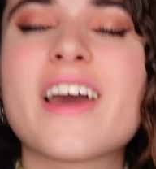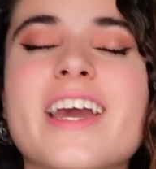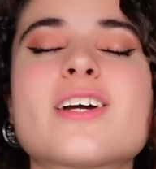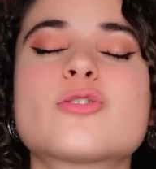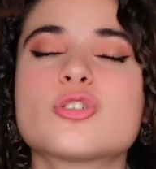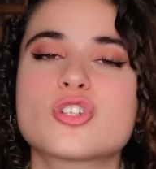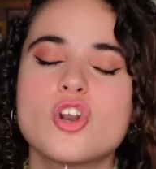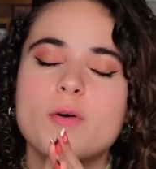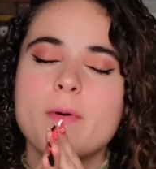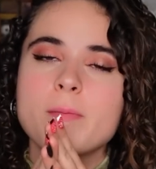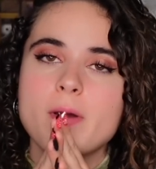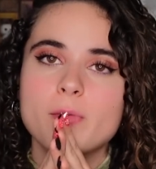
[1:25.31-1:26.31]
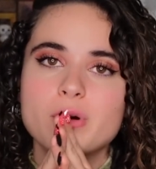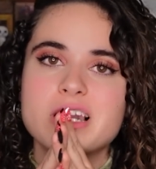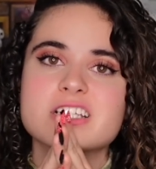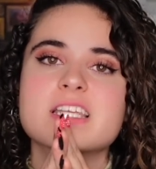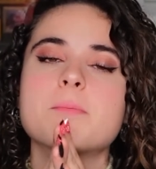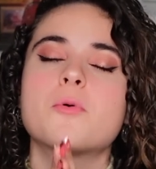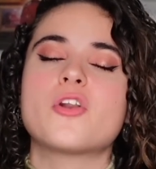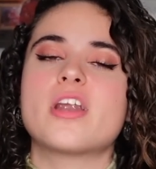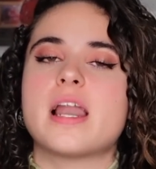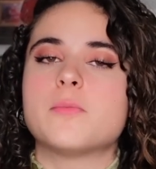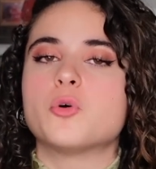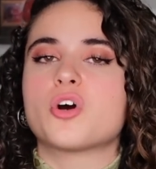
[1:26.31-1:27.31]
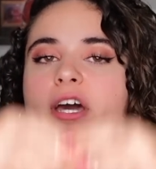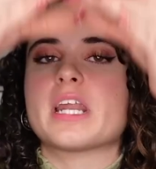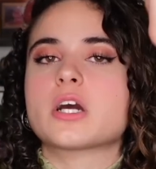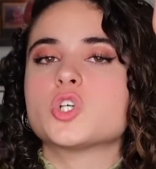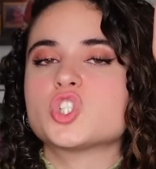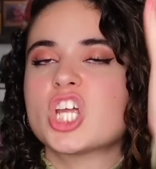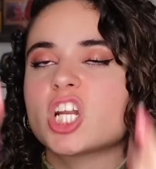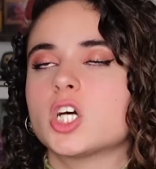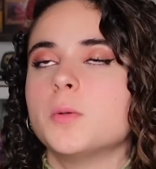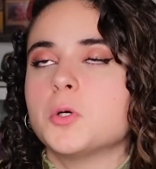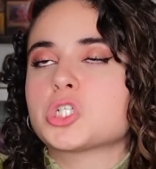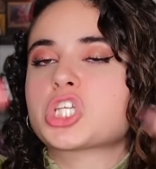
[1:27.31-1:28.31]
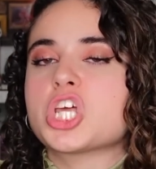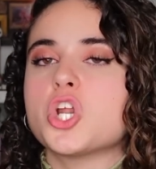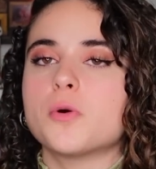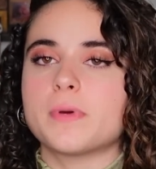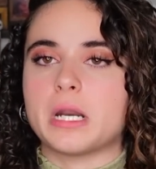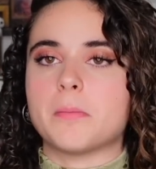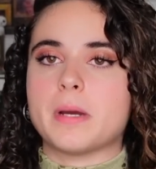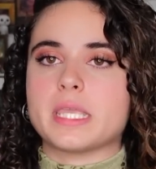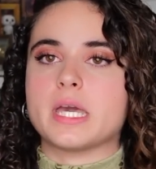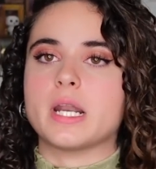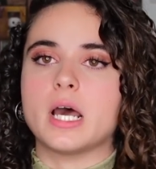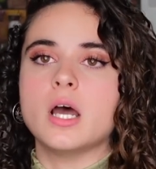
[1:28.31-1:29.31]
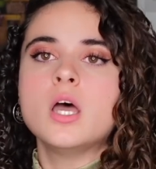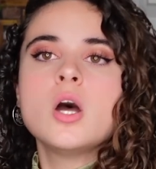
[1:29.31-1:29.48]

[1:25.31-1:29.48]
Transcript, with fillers: Que esto, si lo ven, mi abuela se pone la mujer a coser como si no hubiera mañana.